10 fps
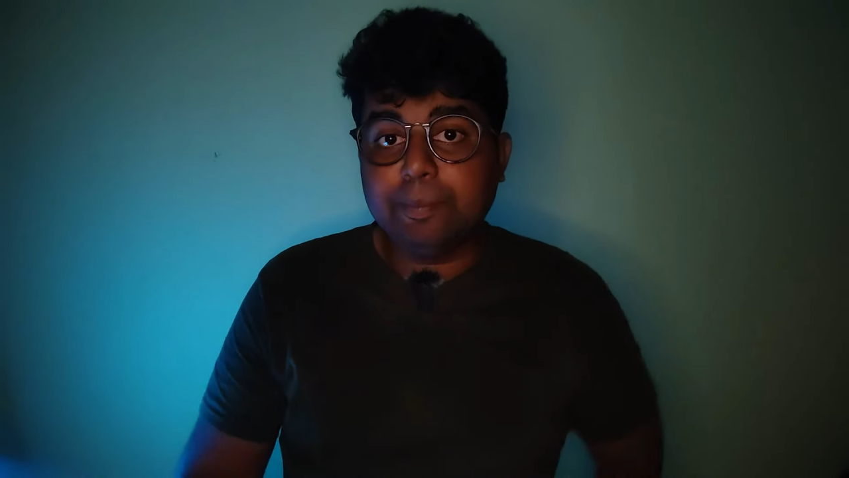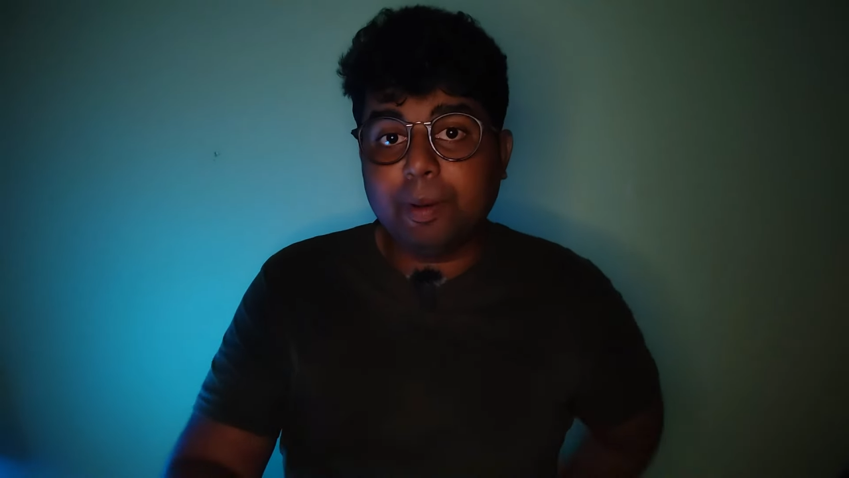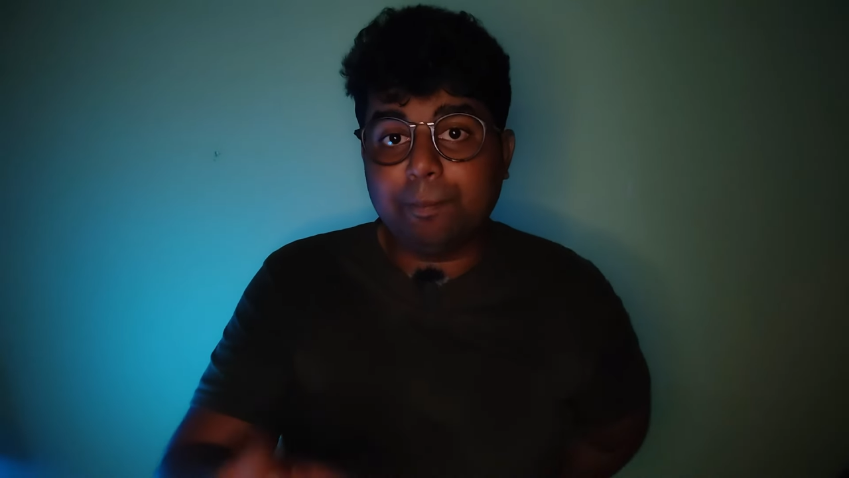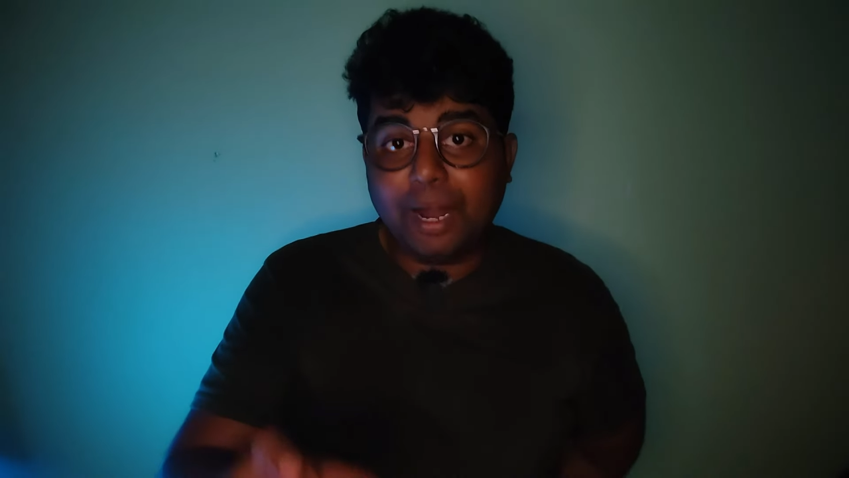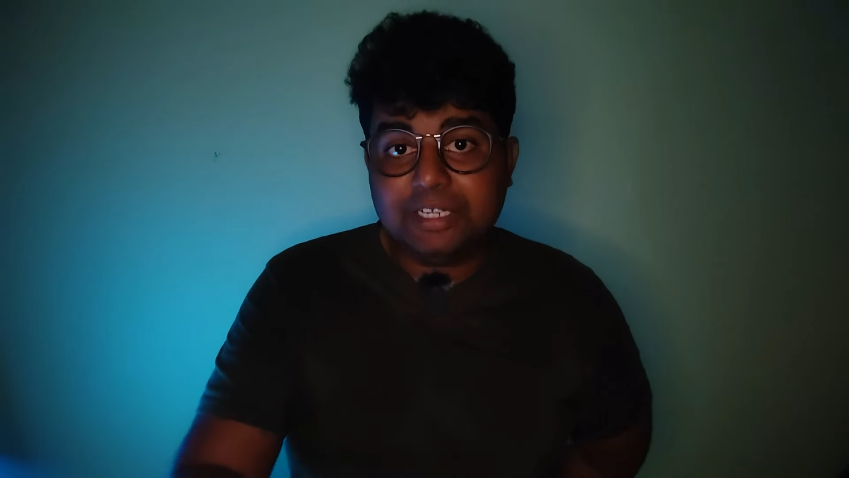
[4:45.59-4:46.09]

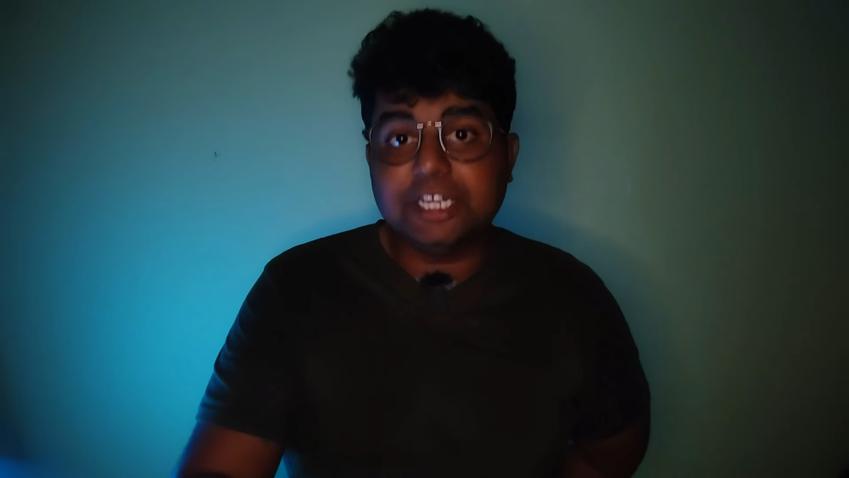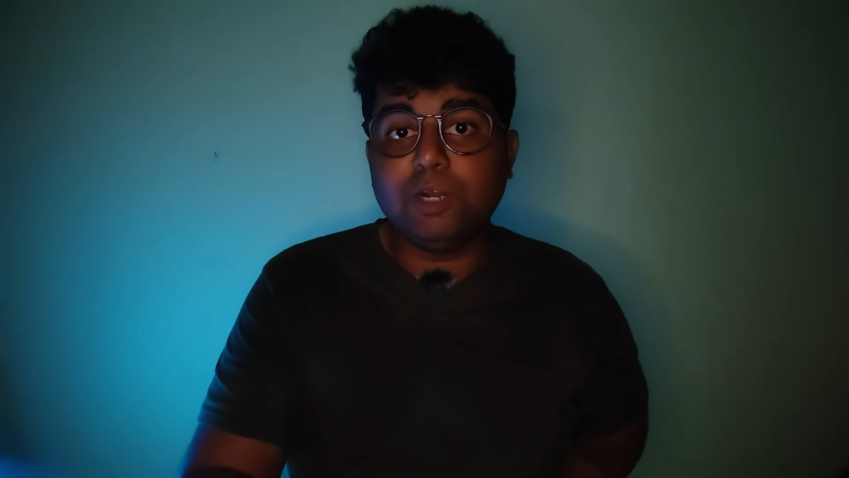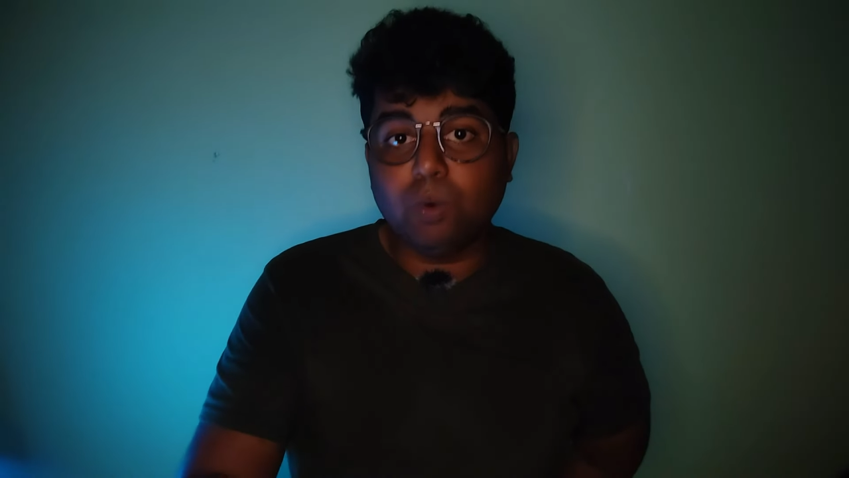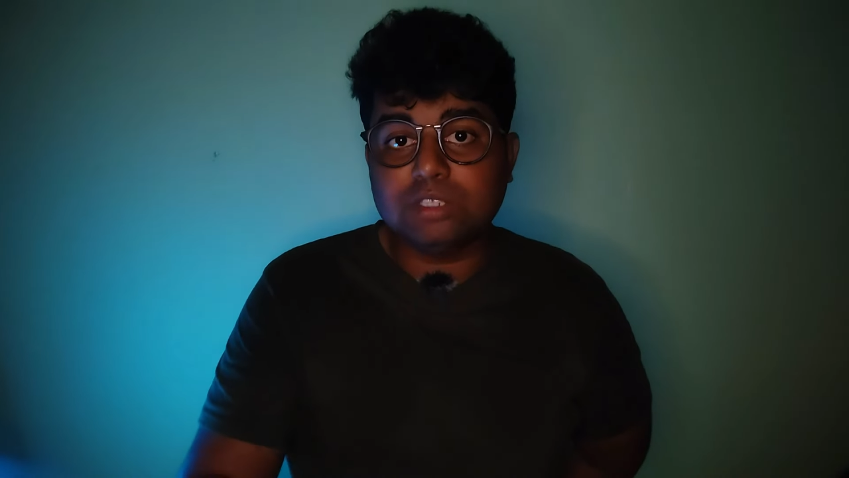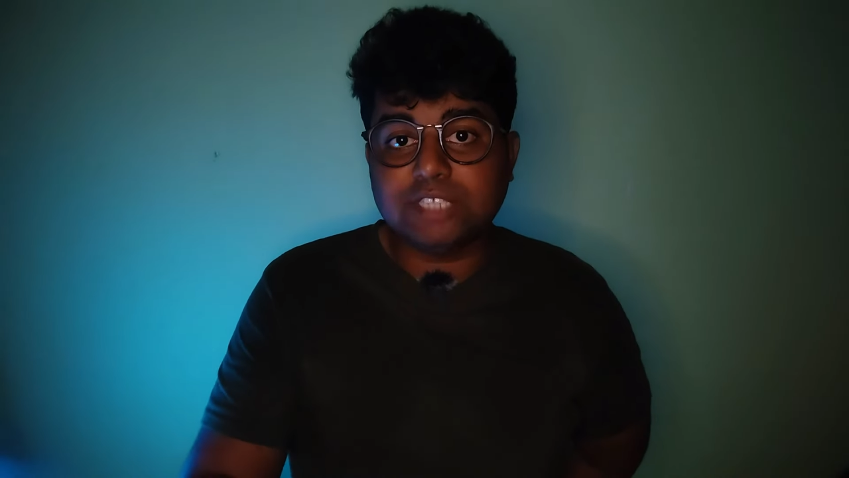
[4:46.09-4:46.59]
இப்ப
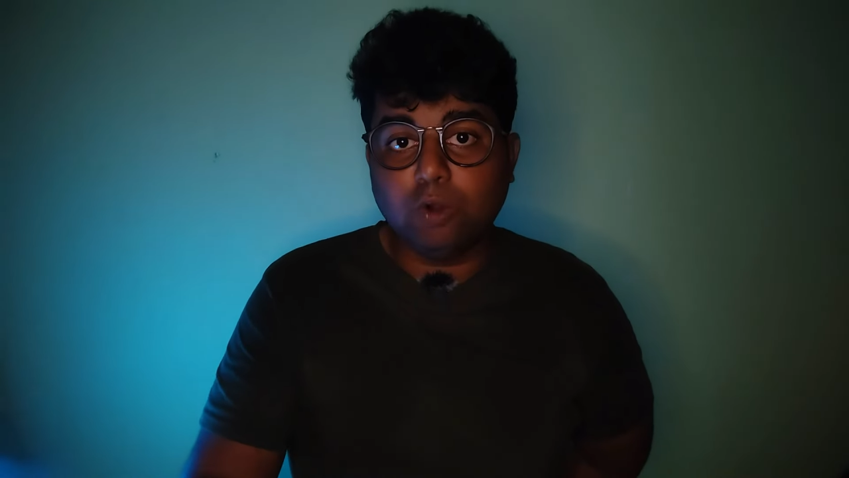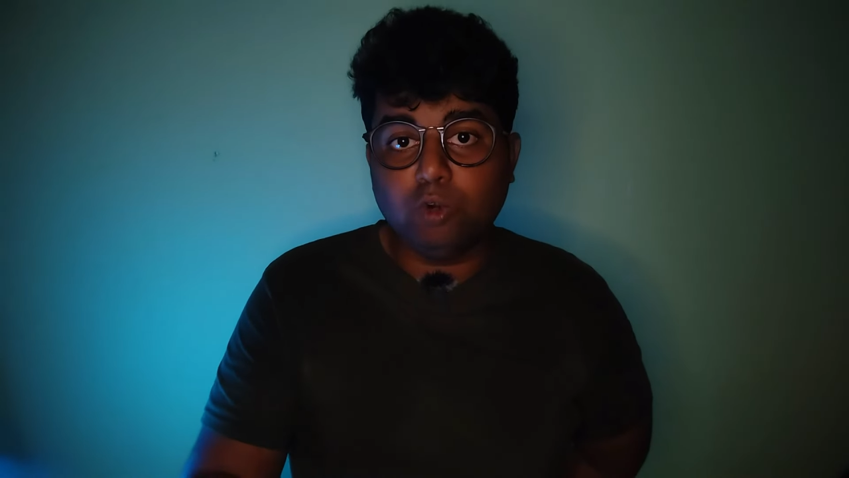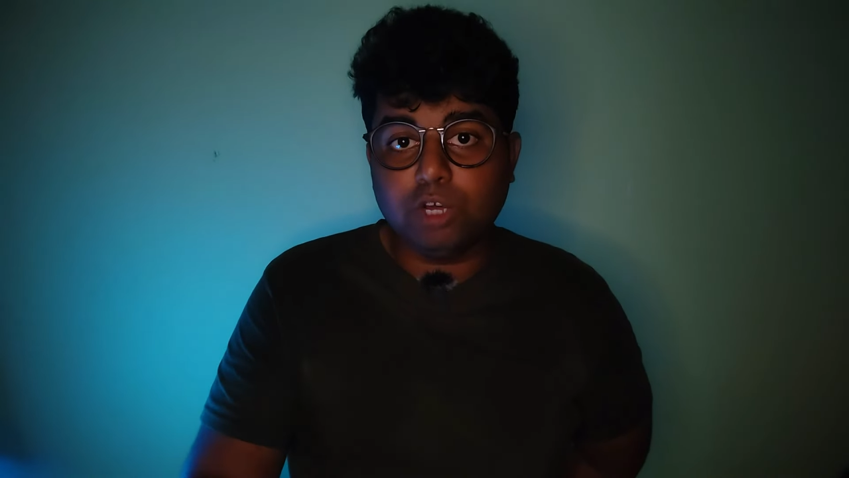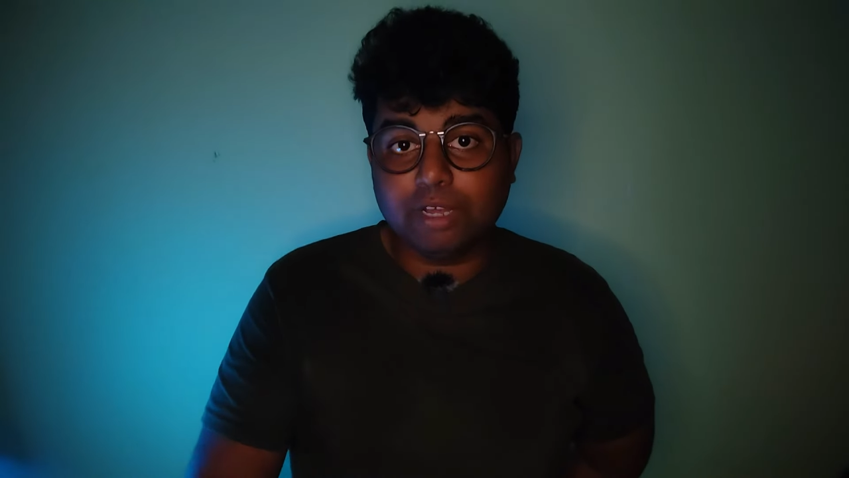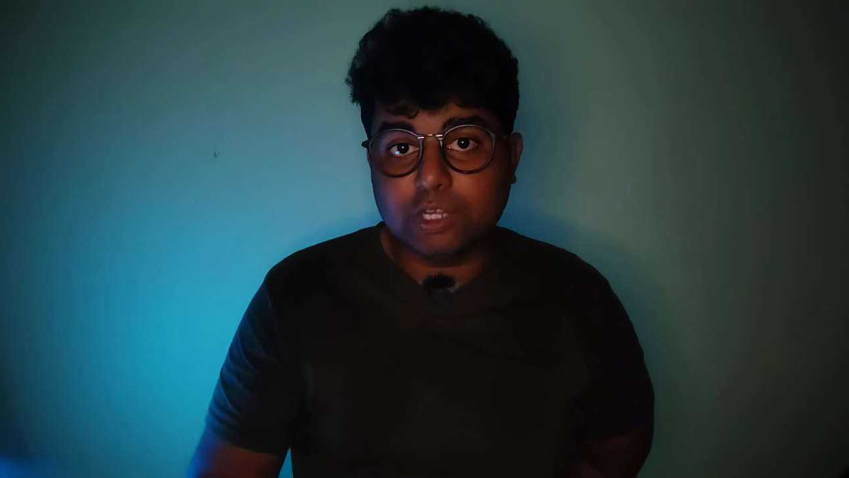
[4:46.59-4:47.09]
பட்டுன்னு ஒரு
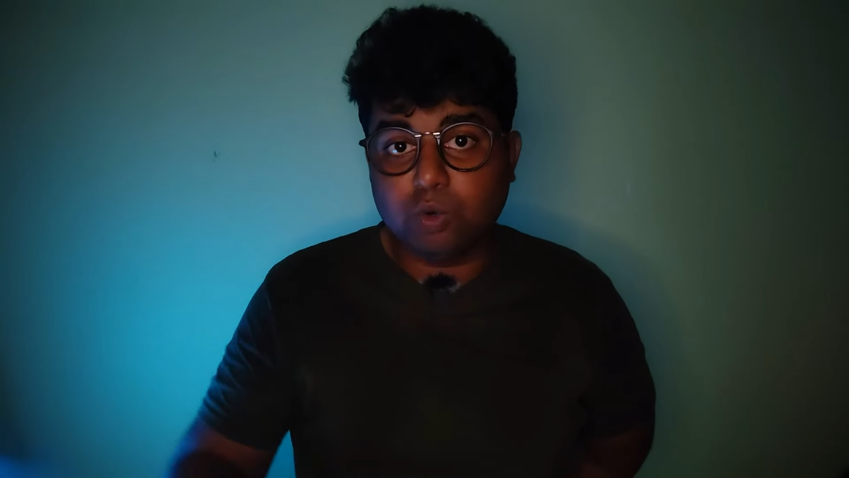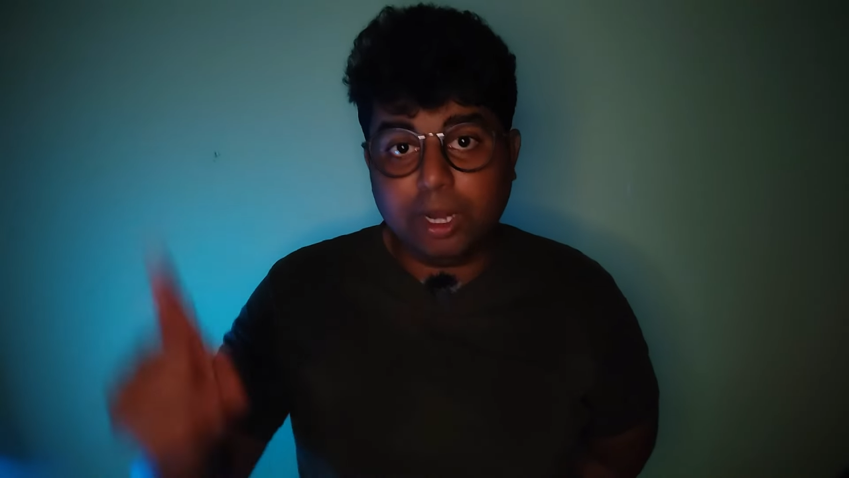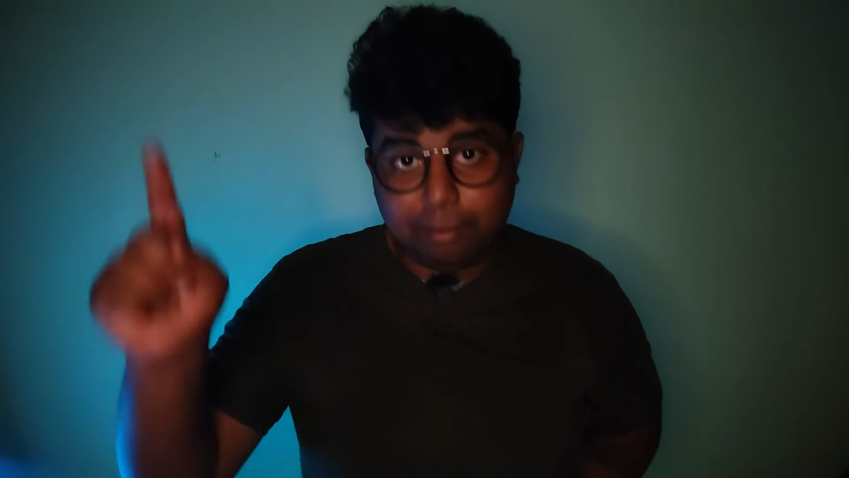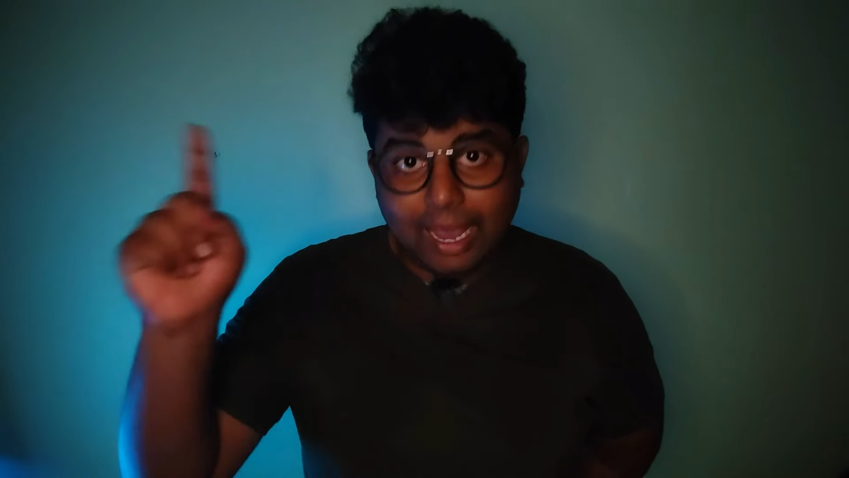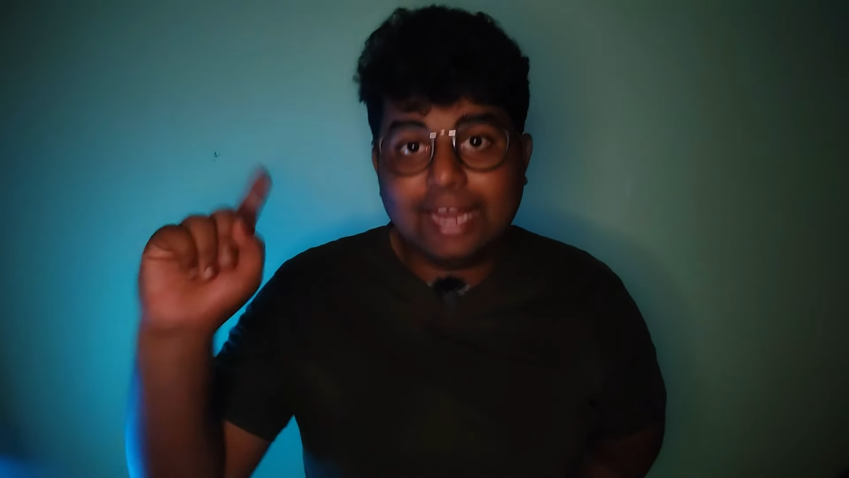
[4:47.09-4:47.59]
சவுண்ட் வந்த உடனே